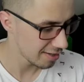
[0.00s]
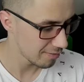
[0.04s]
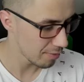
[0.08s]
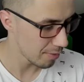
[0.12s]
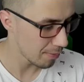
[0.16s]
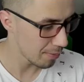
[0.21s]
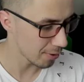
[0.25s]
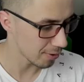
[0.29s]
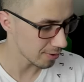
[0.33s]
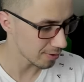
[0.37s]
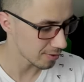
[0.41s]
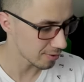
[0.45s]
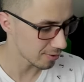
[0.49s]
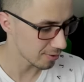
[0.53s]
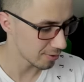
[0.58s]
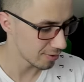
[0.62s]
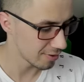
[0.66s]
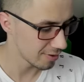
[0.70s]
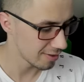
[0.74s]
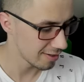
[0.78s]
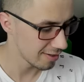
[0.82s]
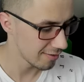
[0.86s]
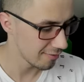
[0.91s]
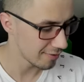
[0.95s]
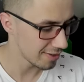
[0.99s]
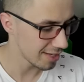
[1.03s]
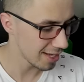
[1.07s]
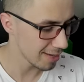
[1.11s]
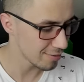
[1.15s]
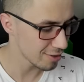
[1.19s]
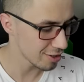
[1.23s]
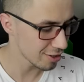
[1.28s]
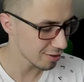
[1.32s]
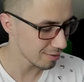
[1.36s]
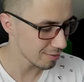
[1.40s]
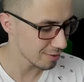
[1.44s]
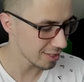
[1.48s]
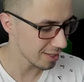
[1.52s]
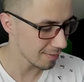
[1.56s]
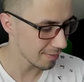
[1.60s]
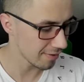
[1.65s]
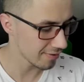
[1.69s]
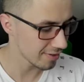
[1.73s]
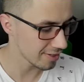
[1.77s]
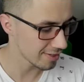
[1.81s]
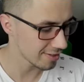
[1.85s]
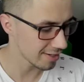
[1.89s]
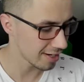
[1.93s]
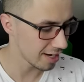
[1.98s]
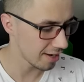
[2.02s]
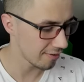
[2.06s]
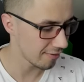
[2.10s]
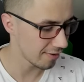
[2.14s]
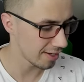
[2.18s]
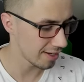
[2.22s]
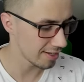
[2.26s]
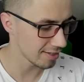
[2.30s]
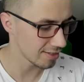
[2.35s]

Po prostu. Wydaje mi się, że to będzie naprawdę ciekawe.